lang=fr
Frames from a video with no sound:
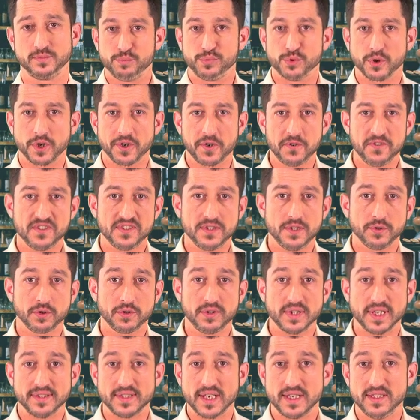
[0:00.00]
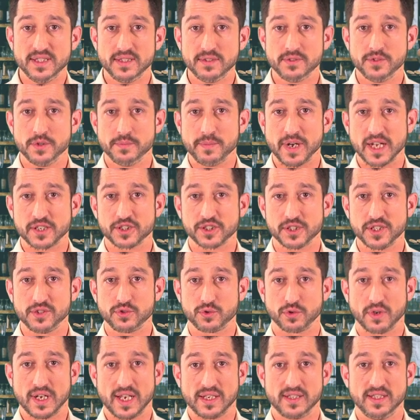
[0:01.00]
Pour réussir une analyse de marché
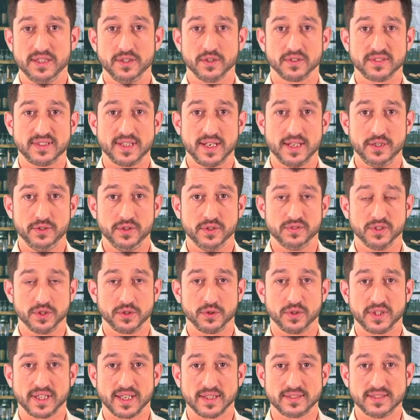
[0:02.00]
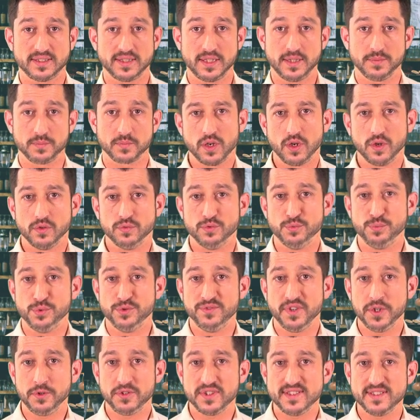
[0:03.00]
sur la clientèle de votre quartier, vous
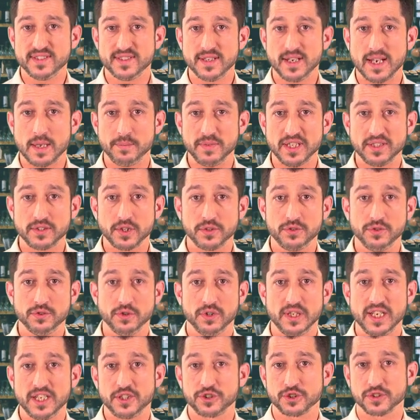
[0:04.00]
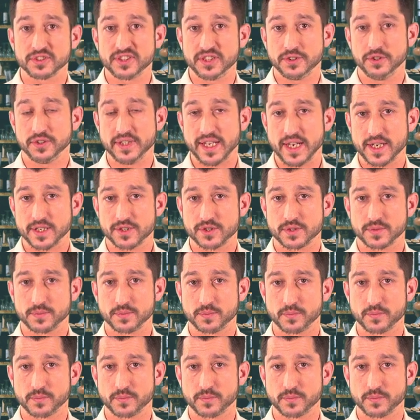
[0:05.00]
pouvez utiliser la méthode de l'échantillonnage.